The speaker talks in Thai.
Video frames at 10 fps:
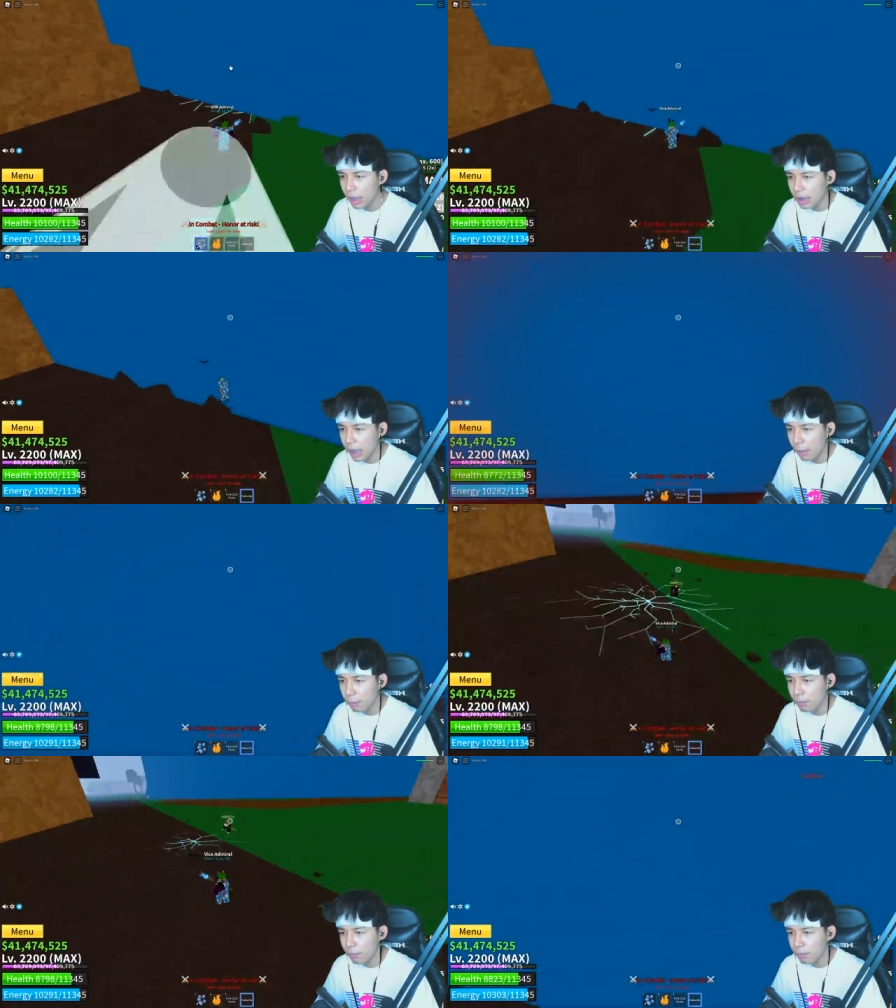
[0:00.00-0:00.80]
นนะครับ
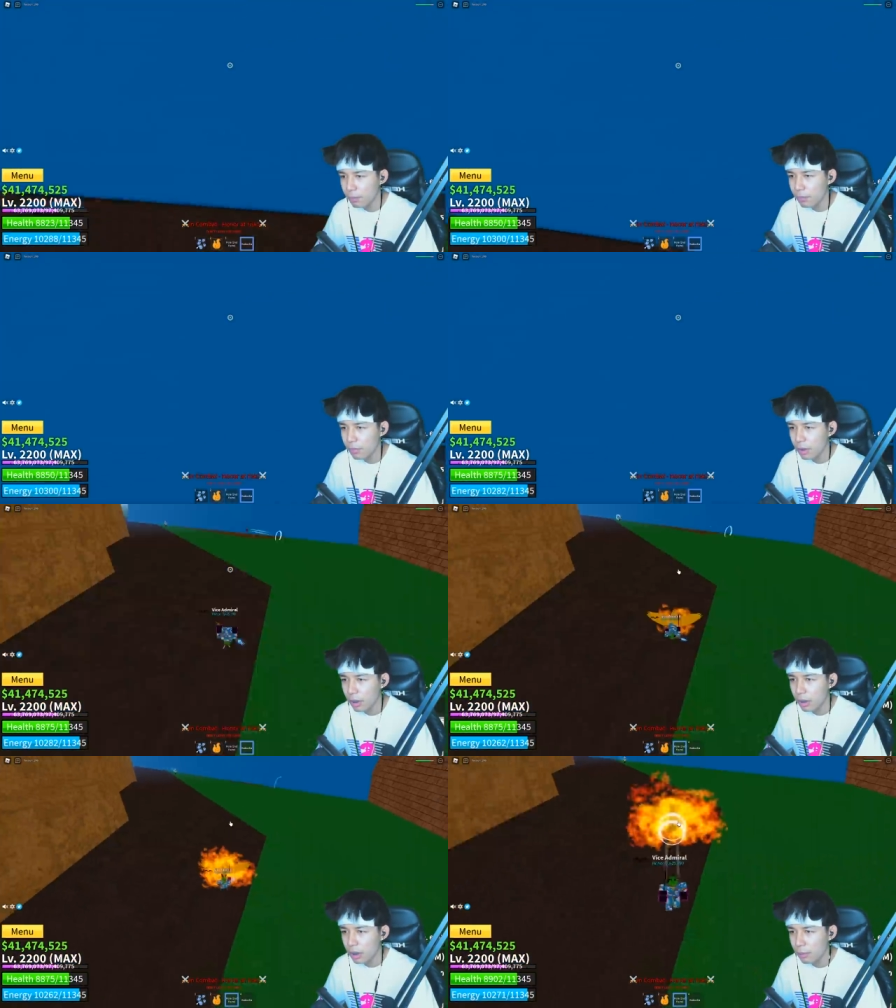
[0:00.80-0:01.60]

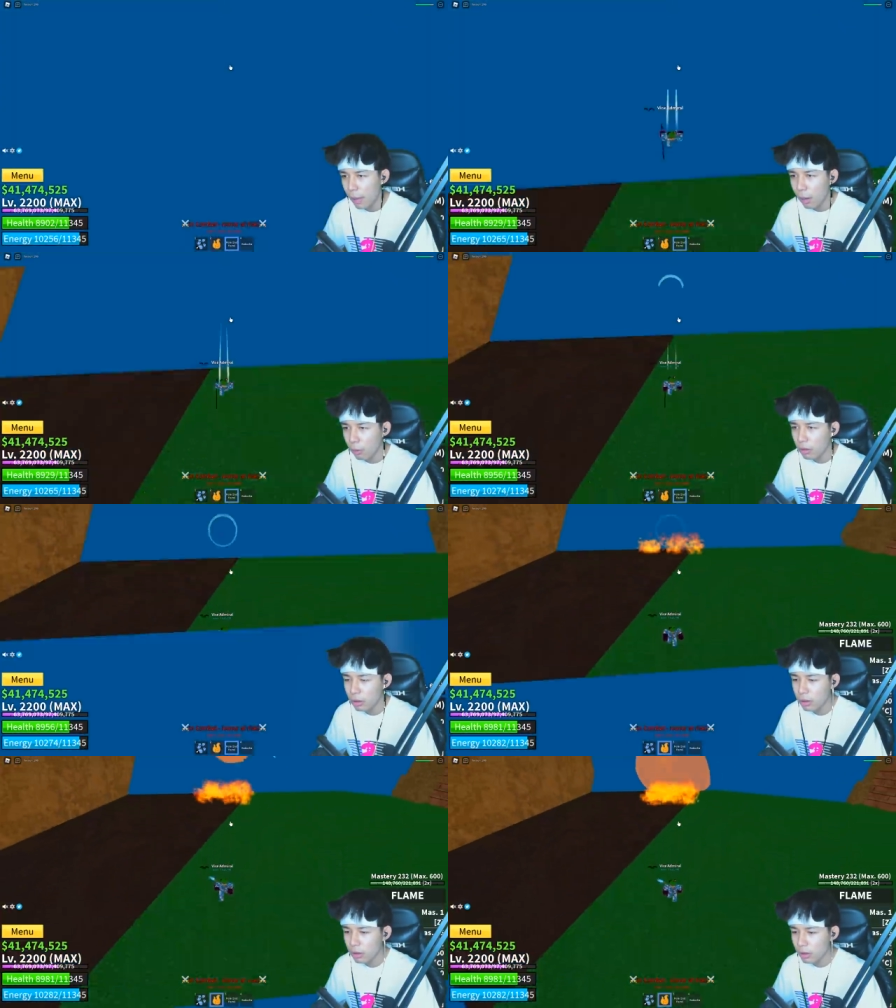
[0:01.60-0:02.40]
หรือเปล่า
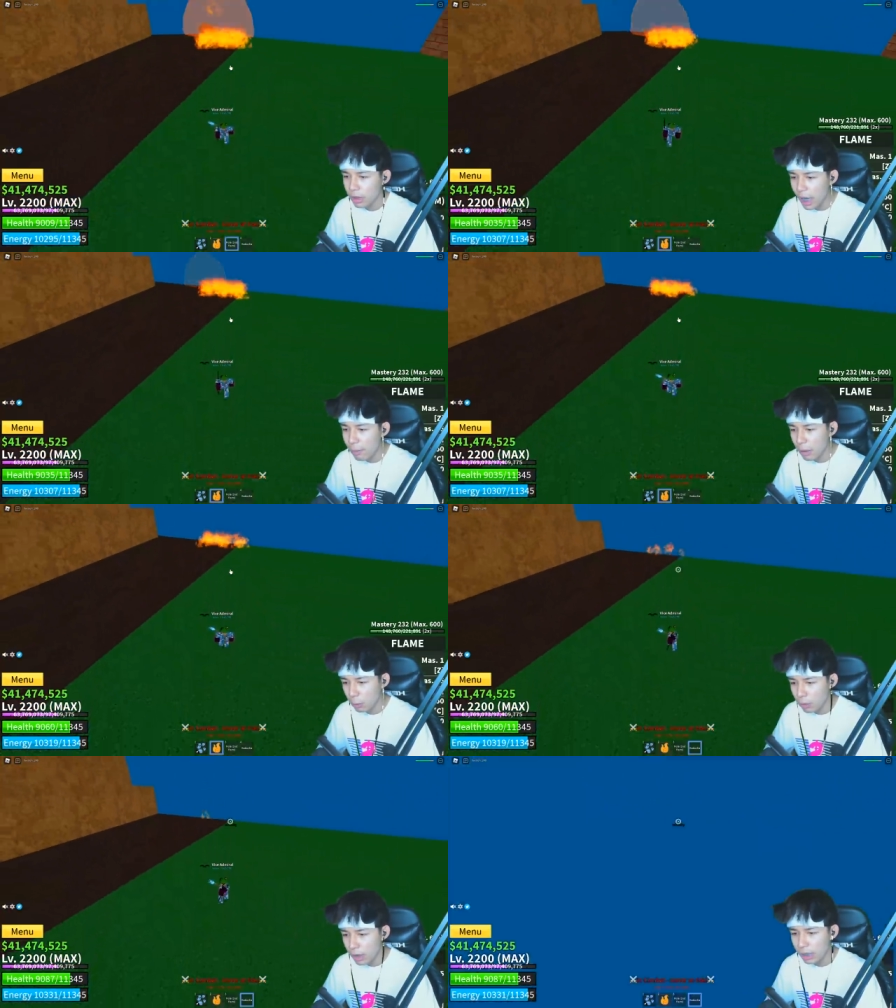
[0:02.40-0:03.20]
ใช่ไม่
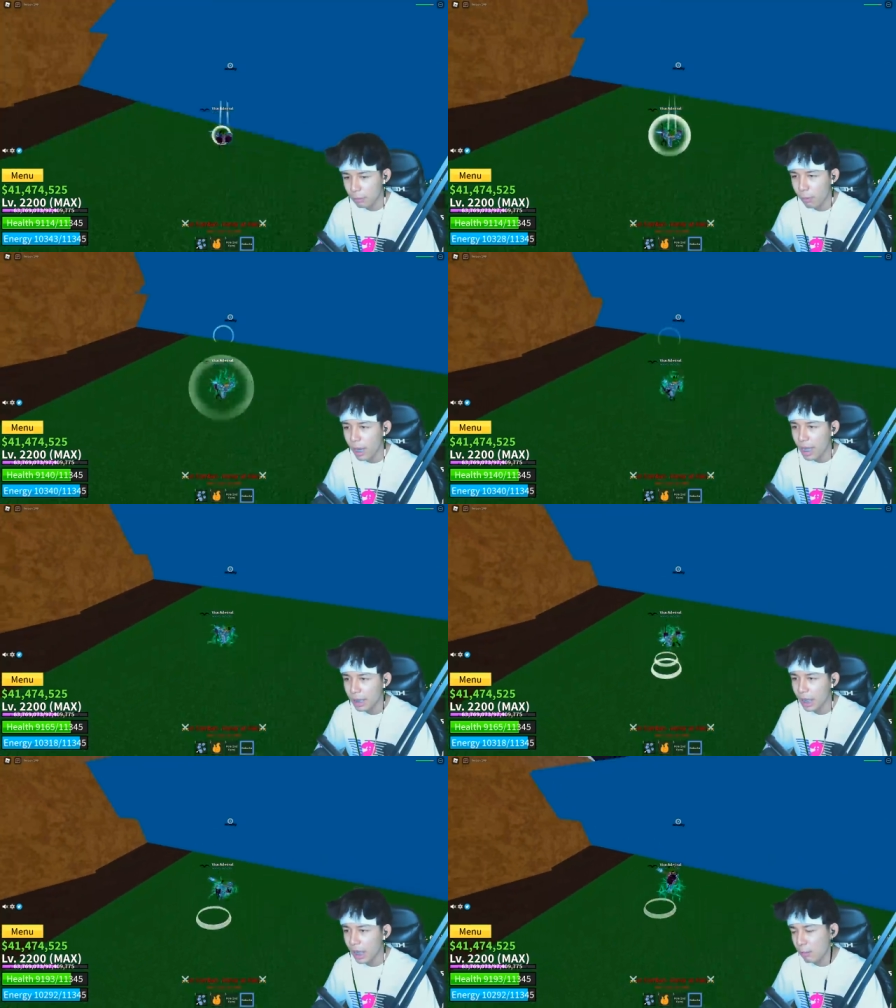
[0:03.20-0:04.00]
สู้สั่นเพราะว่าเอส
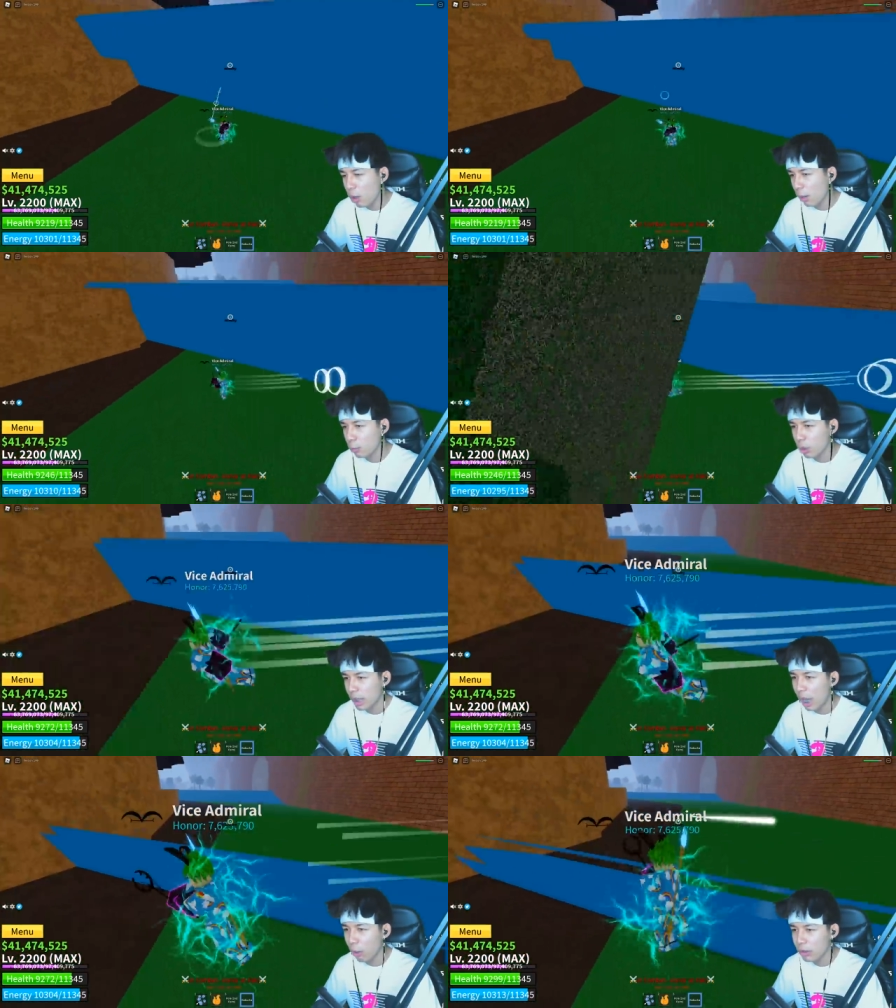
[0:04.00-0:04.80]
เนี่ยเคยบวกกับหนวด
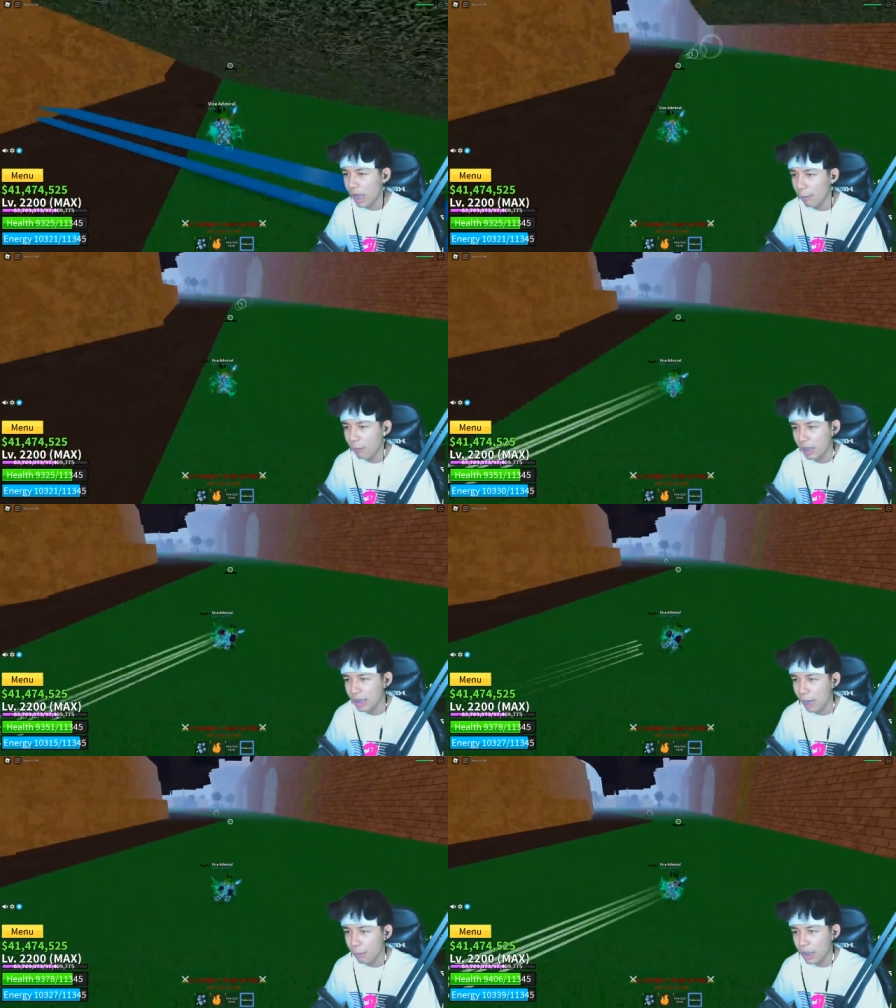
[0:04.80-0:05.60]
เขาสามวัน
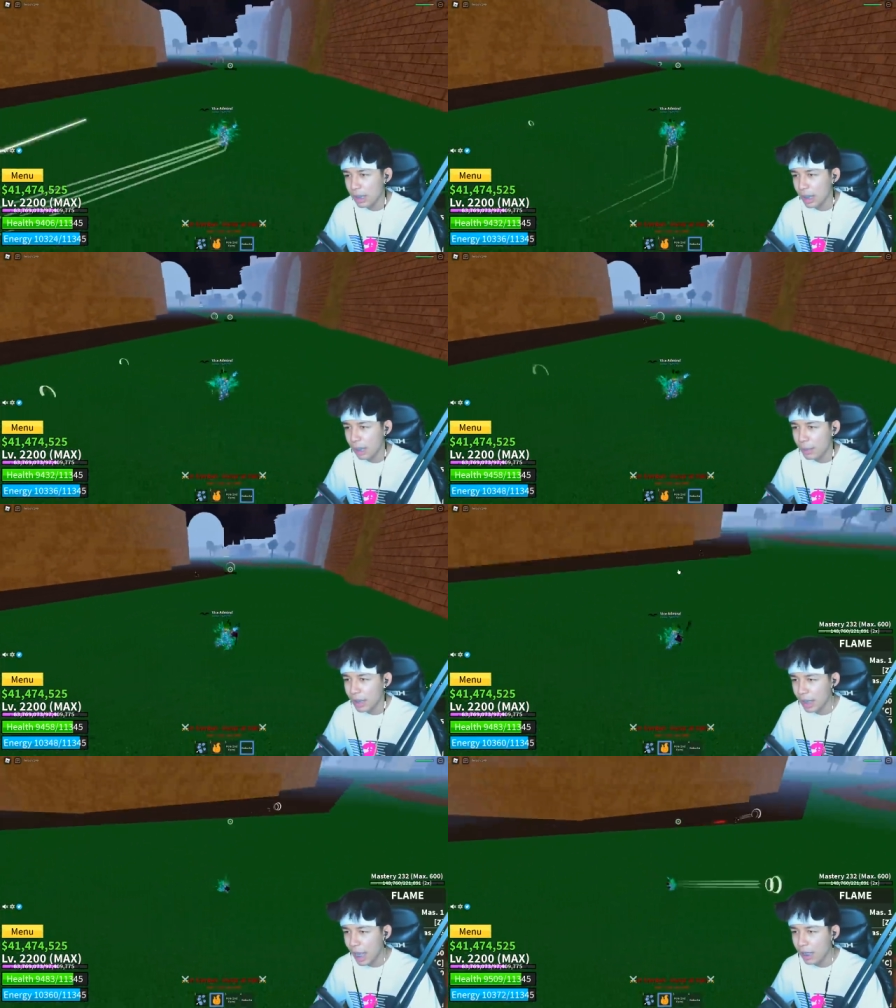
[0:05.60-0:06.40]
สามคืนก็ยังไม่ช
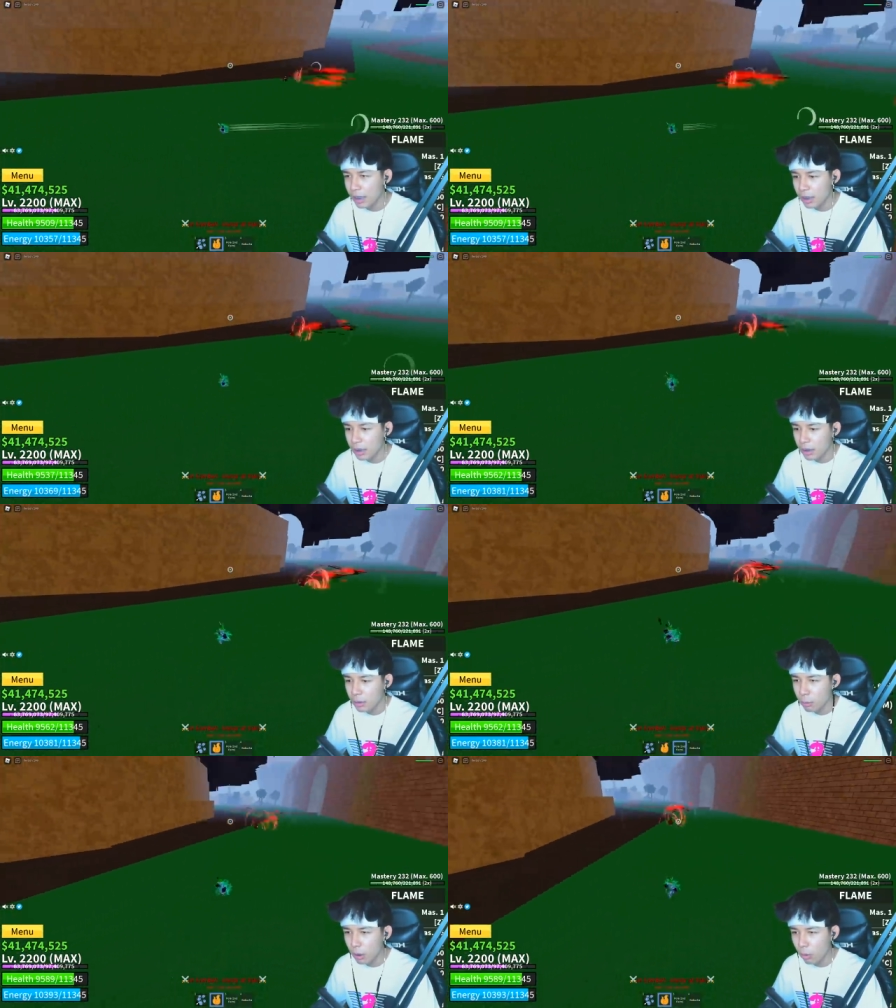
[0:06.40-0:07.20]
นะ
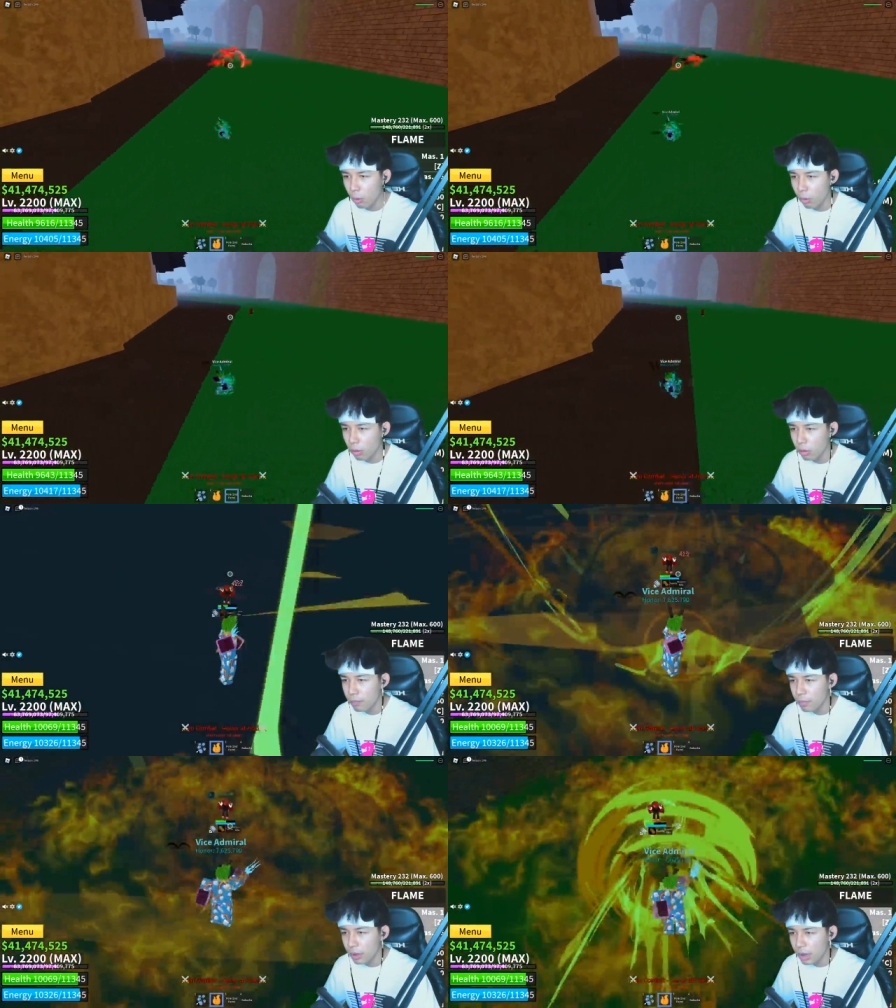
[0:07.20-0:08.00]
กูละงง
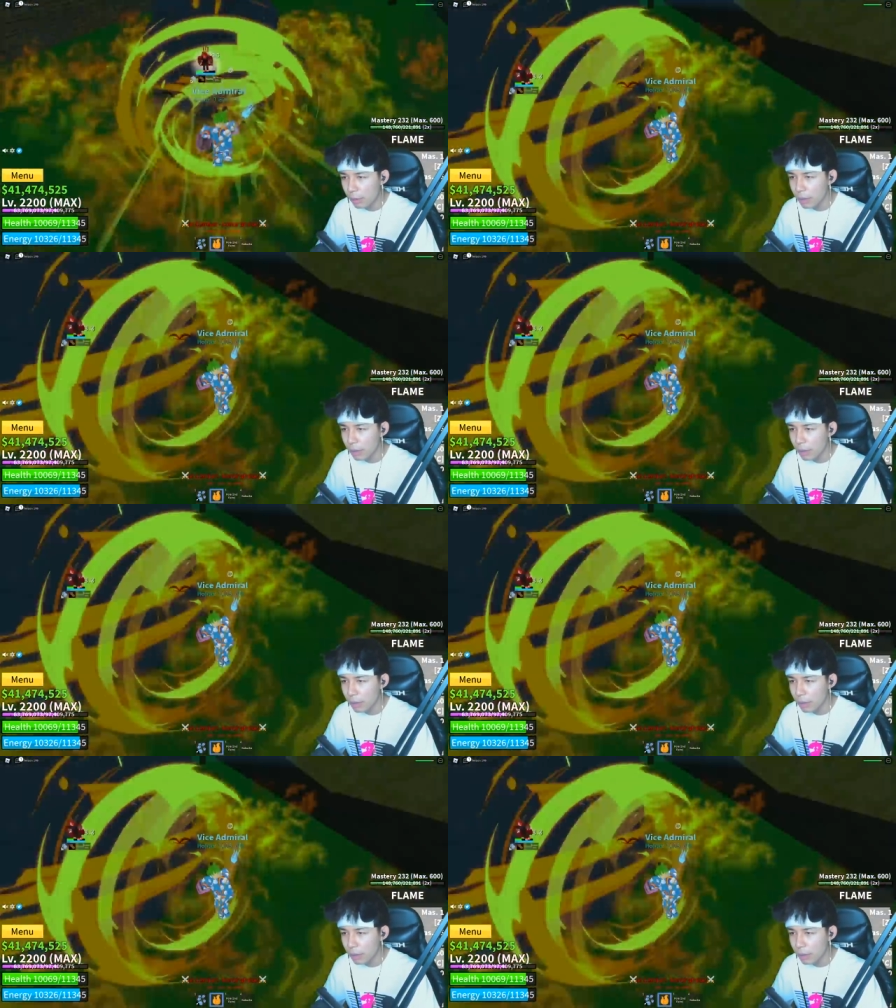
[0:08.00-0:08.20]
ยัดไป